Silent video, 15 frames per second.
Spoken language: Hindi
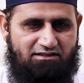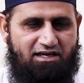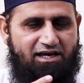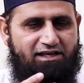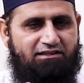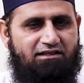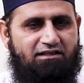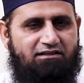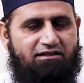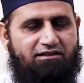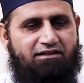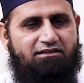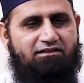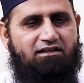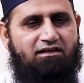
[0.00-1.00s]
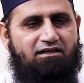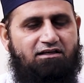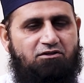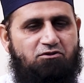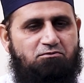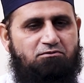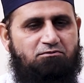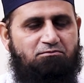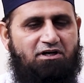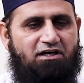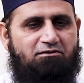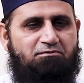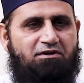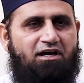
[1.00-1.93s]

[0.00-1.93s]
इसी आयत के अंदर अल्लाह ताला ने जो बात